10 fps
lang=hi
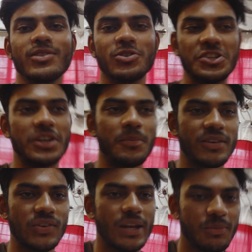तो शीशा
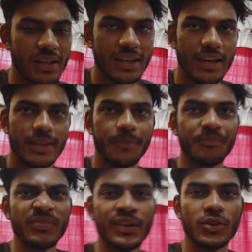बेस कर हम लेके आए थे
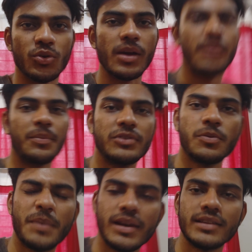क्योंकि हमारे पास
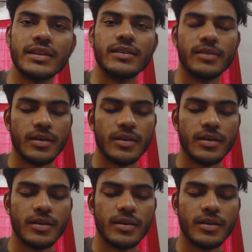जो पहले थी